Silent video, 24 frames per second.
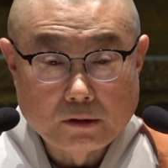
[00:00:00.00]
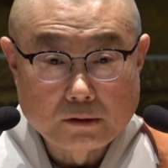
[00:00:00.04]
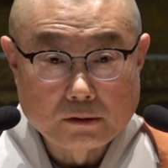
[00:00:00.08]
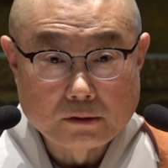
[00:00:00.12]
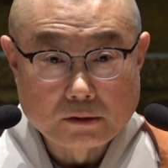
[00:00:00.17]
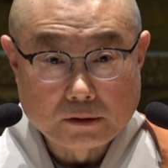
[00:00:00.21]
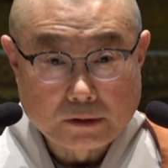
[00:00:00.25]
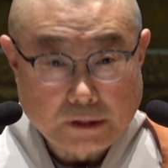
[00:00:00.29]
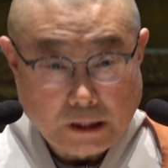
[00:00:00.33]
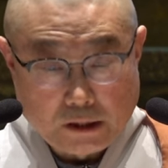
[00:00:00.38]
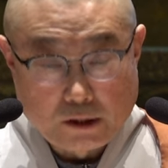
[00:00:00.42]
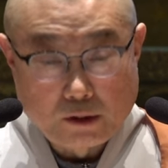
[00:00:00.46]

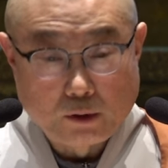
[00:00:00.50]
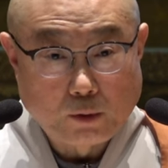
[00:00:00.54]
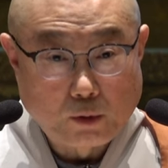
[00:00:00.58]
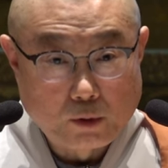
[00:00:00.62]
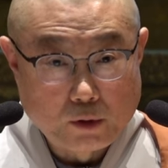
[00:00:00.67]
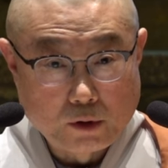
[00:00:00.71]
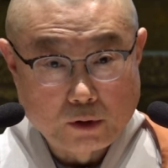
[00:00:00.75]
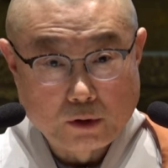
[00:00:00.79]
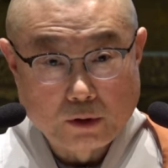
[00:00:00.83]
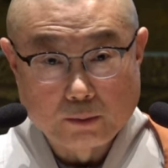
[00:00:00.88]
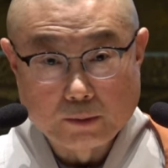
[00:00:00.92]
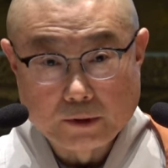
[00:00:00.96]
그 잔을
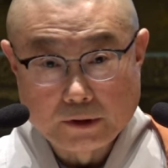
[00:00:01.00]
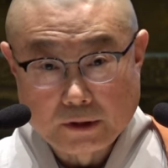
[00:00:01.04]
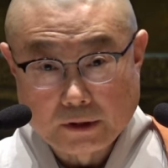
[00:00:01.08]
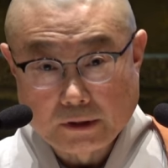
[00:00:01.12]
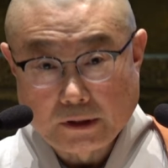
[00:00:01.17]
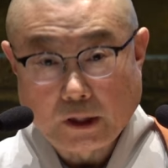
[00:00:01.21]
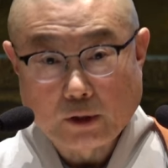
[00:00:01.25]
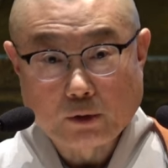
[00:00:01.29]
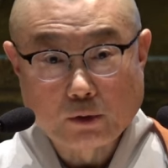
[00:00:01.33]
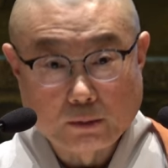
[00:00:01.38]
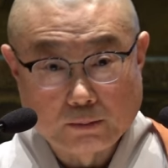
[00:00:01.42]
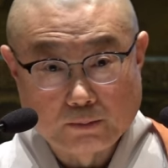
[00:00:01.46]
올리고 먼저
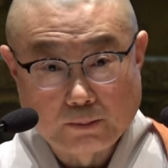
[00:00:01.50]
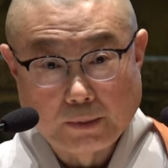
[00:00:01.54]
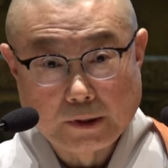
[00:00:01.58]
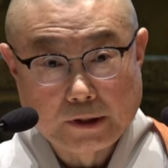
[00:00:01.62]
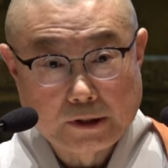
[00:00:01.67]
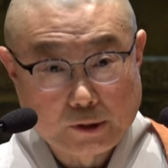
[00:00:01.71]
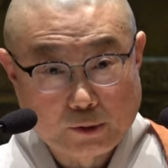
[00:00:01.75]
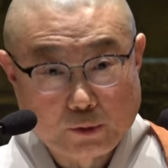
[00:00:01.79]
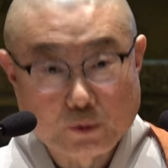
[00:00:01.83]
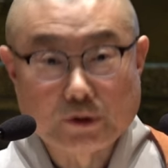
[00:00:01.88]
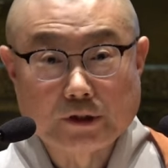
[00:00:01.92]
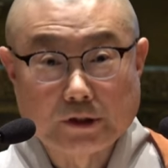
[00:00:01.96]
따로
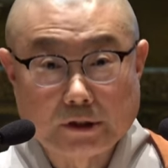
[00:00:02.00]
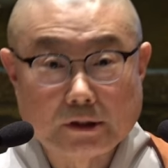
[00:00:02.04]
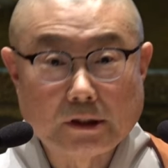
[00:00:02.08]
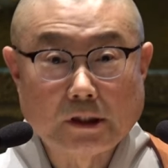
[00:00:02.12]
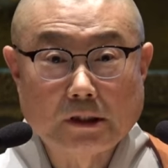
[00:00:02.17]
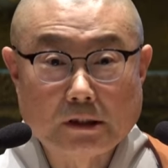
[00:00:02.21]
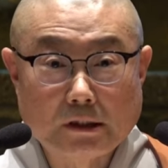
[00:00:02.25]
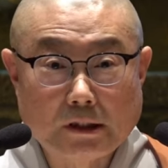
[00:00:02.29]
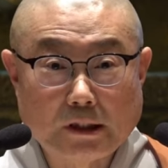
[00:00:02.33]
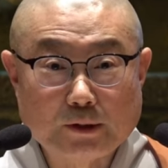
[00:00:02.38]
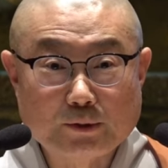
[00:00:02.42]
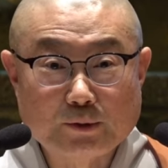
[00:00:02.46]
버리고
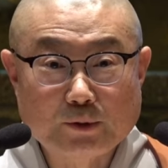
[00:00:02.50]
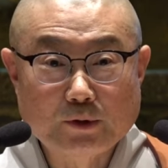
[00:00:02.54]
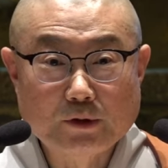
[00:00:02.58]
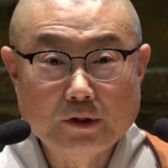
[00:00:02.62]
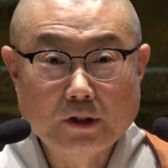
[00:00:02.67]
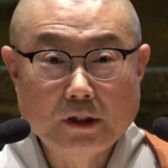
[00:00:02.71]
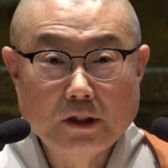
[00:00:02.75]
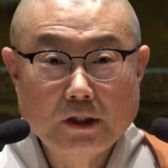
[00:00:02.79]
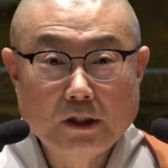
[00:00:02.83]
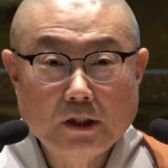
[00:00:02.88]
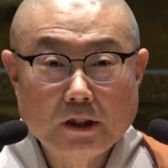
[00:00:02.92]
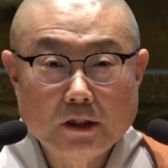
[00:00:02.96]
시작을 하죠.
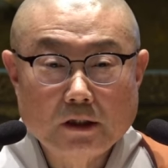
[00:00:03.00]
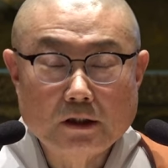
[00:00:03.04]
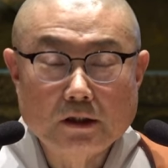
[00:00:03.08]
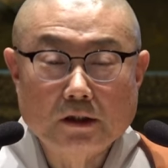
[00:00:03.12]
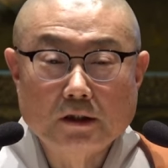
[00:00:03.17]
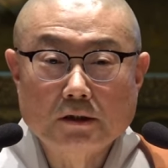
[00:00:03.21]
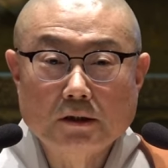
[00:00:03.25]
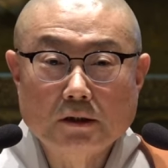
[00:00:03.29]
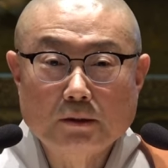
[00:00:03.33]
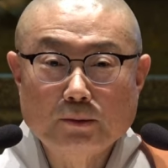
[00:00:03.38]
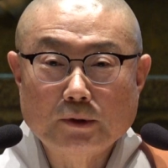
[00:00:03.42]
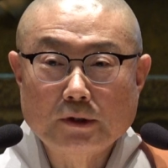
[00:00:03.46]

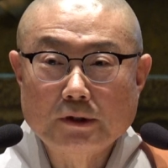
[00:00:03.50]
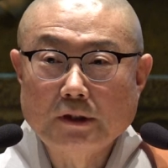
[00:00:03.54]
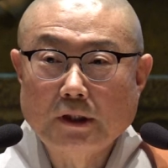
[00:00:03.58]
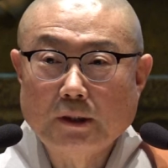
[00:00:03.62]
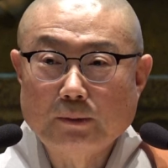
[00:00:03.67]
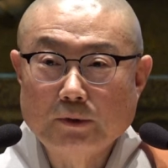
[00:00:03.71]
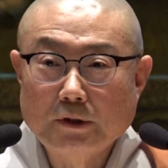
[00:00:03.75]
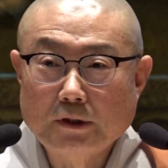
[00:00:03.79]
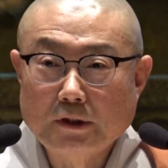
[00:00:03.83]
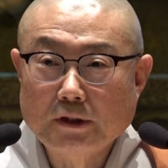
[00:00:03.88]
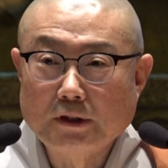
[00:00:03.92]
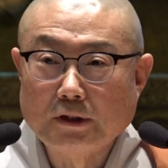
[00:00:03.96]
그것은
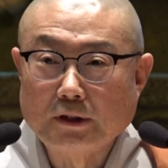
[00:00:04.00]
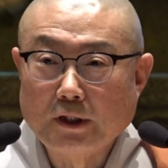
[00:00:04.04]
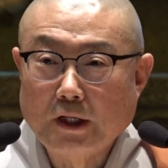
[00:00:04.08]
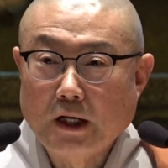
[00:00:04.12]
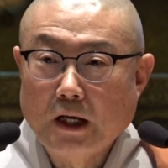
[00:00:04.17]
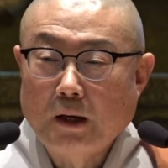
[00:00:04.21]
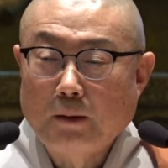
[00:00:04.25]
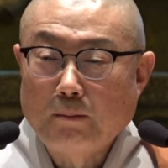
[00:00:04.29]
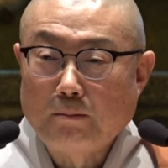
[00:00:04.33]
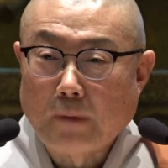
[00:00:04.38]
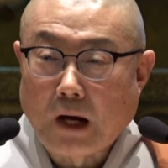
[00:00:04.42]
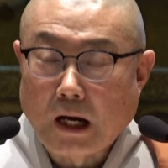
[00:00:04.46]
뭐냐면은
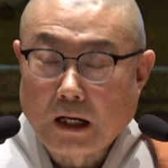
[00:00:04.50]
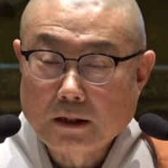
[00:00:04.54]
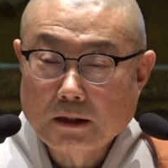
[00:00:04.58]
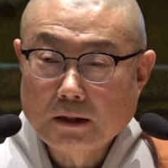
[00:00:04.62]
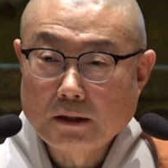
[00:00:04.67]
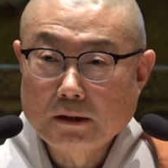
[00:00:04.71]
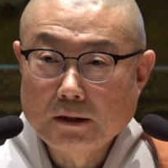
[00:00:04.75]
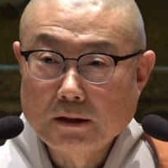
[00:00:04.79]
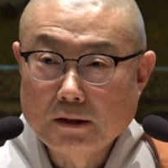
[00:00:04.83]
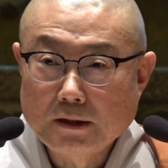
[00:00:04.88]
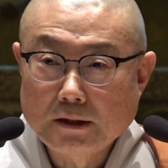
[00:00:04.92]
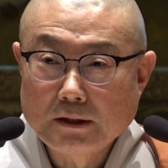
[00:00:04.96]

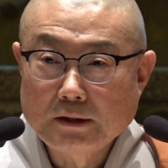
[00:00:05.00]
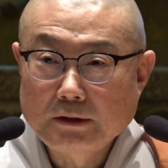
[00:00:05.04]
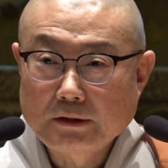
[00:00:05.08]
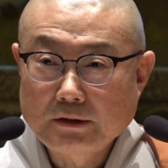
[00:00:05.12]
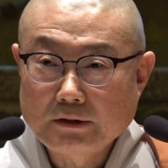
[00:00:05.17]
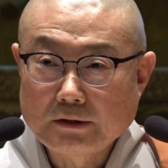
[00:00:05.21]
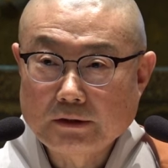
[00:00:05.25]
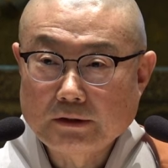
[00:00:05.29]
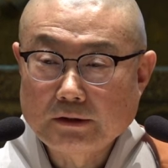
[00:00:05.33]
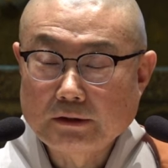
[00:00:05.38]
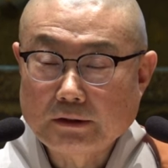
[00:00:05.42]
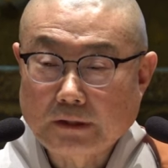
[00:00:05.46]
막걸리는
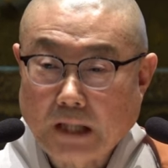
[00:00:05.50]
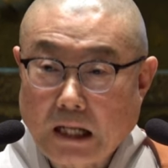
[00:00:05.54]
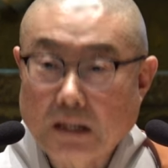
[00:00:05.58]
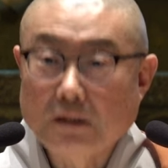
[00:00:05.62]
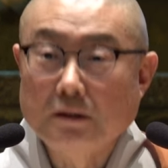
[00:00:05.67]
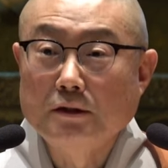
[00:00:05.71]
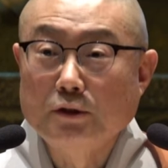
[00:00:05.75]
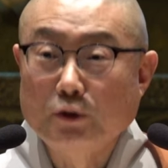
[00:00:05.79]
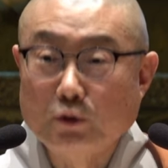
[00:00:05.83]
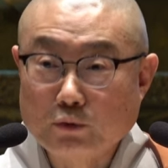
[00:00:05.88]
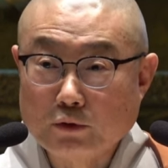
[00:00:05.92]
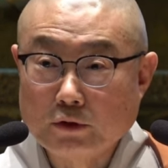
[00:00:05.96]

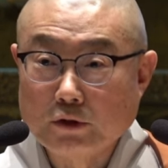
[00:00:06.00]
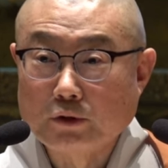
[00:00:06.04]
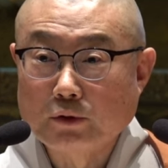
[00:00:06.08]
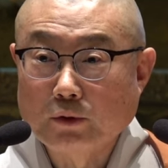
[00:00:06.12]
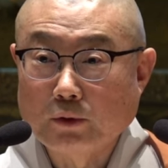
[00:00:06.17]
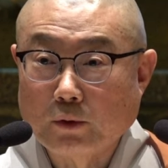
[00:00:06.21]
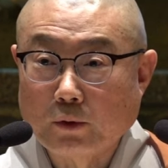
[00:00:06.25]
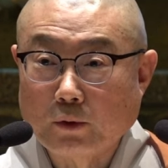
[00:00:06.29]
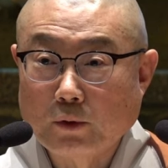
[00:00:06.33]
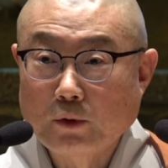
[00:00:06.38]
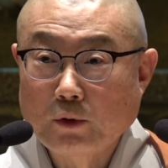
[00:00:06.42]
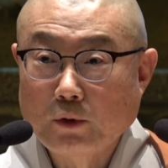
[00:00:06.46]
땅의
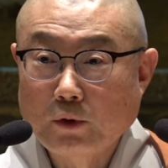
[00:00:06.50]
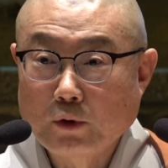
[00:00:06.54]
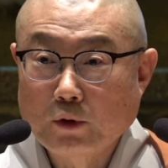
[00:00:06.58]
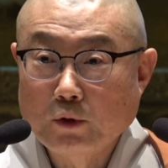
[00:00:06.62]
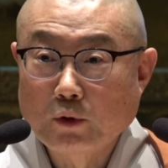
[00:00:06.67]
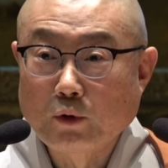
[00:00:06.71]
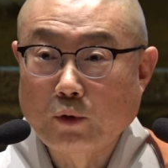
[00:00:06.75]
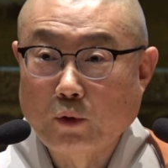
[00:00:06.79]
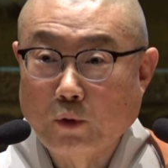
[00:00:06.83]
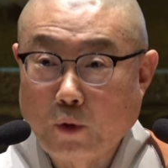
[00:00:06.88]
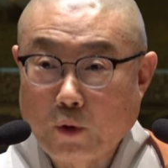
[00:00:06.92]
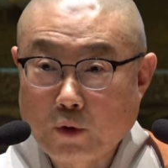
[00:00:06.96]
기운이죠.
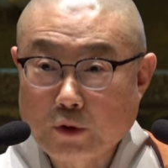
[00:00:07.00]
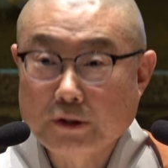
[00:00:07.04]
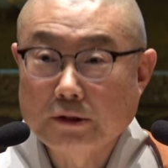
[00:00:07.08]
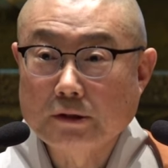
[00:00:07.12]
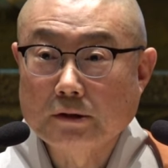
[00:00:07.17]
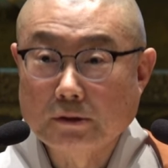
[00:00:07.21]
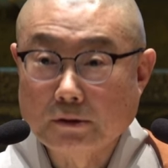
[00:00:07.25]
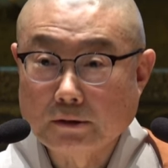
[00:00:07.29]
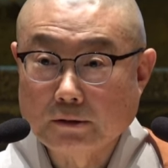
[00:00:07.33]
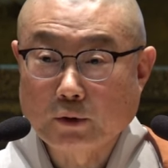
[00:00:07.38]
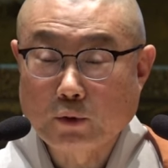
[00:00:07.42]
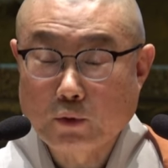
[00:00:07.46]

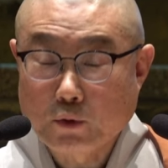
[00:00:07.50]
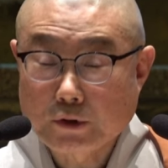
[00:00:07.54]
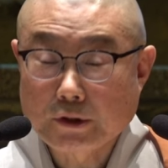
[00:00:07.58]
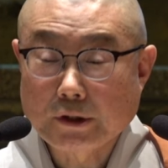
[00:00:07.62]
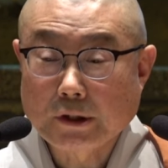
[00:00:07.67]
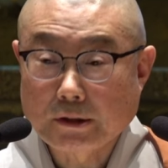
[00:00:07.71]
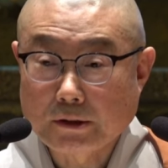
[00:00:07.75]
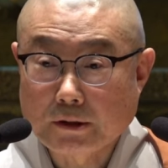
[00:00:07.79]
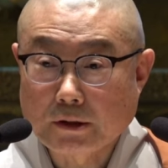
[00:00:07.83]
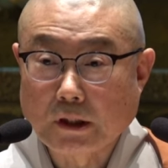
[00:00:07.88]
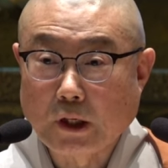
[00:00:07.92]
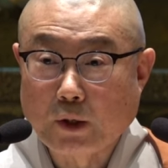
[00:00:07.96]

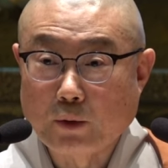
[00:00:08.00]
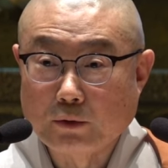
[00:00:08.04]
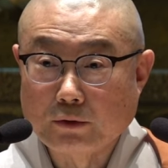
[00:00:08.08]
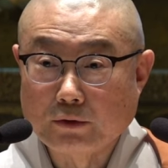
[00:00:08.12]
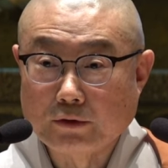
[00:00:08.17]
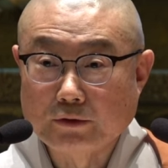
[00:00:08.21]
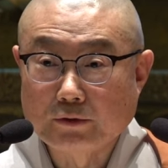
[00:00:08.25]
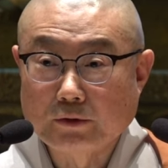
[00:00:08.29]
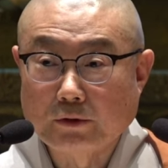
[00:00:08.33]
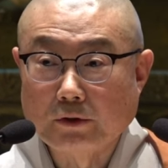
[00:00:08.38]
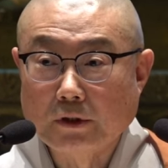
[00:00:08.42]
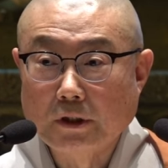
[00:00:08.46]
곡식에서 나온
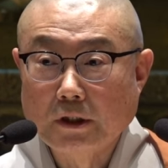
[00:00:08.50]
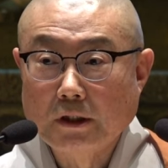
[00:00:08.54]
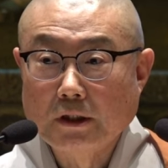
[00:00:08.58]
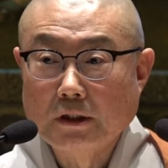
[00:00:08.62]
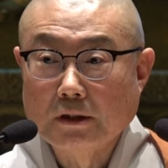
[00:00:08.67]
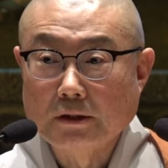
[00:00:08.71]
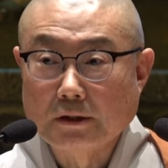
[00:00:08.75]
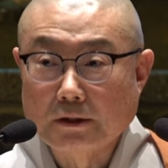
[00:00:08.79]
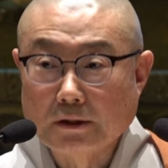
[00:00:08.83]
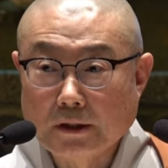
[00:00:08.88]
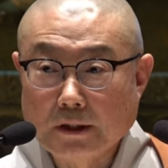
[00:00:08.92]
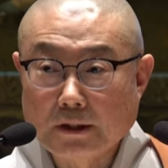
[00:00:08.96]
거죠.
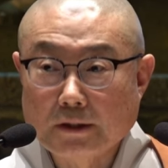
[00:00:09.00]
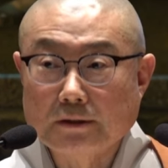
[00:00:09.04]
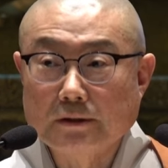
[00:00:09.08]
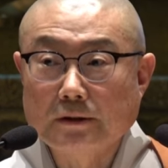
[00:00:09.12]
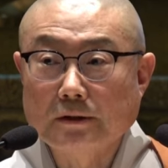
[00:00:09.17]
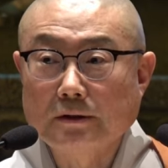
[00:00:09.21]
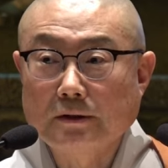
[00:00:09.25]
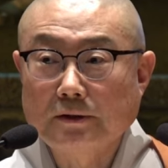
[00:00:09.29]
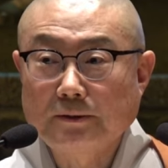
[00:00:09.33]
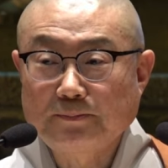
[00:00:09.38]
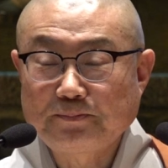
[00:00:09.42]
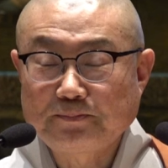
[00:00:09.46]

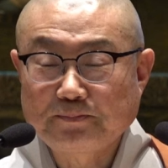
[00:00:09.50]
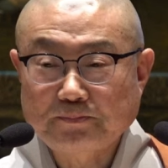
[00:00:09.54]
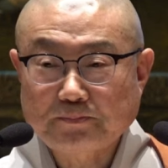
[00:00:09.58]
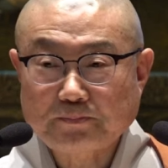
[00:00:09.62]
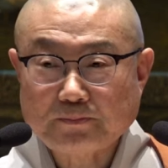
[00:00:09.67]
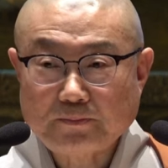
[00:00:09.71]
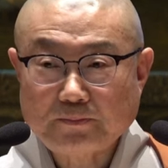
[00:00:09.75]
그래서